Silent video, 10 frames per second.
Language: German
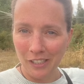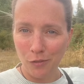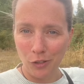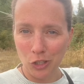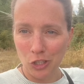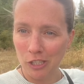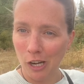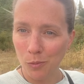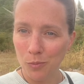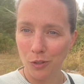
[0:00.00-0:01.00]

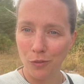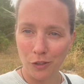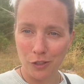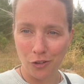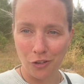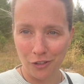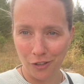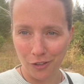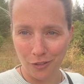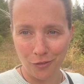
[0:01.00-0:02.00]
verstaubt und
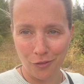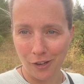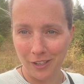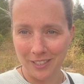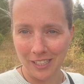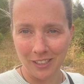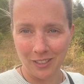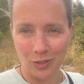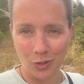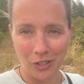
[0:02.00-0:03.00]
vertrocknet und voller Sand
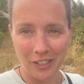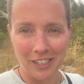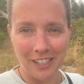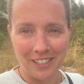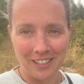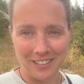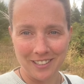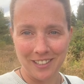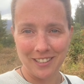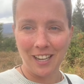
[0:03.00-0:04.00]
gezogen, dass
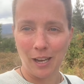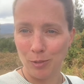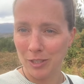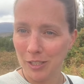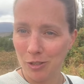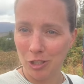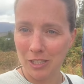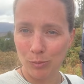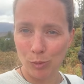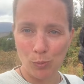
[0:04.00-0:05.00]
es jetzt klemmt. Das ist natürlich
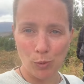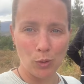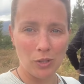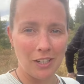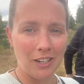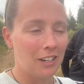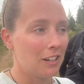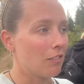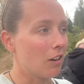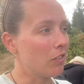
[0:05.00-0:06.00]
ziemlich blöd,
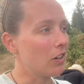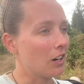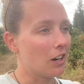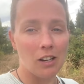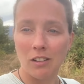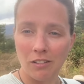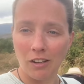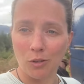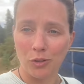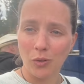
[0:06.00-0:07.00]
weil wir da
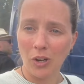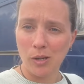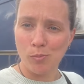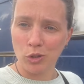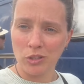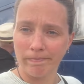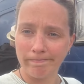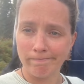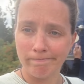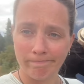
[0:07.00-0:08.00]
raus und rein müssen.
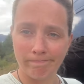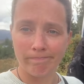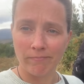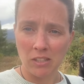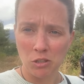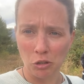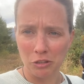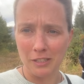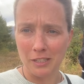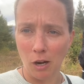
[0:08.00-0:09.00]

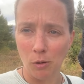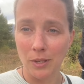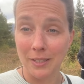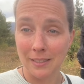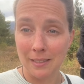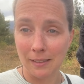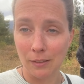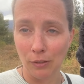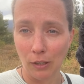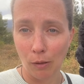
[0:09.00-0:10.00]
Drückt die Daumen, dass es
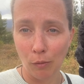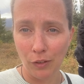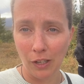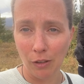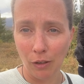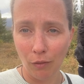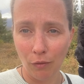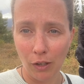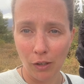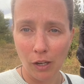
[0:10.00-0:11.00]
gleich wieder aufgeht
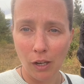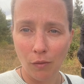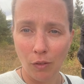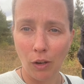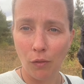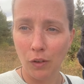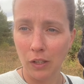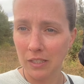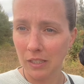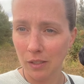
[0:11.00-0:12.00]
irgendwie.
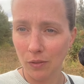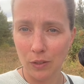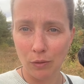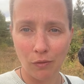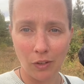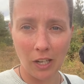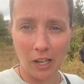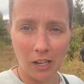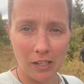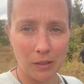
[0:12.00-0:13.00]
WD40 versuchen wir
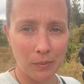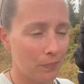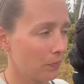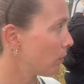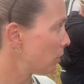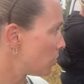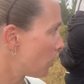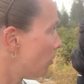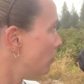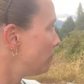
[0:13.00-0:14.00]
gerade. Mal
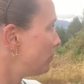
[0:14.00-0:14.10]
schauen.